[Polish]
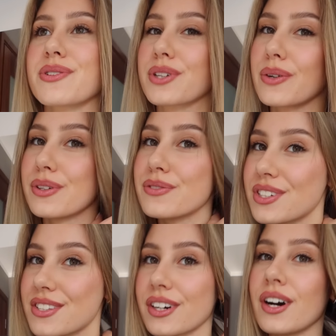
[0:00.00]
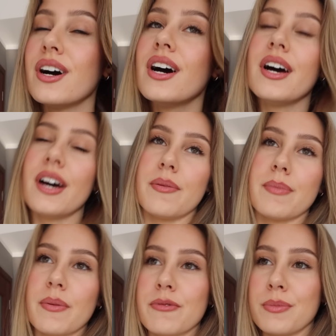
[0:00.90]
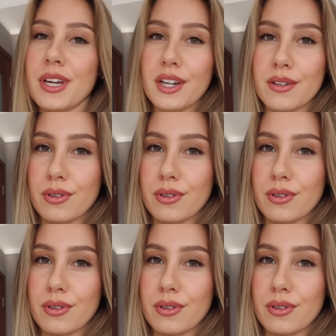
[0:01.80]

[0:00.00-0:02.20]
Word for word: szkoły i wszystko. Mam w miarę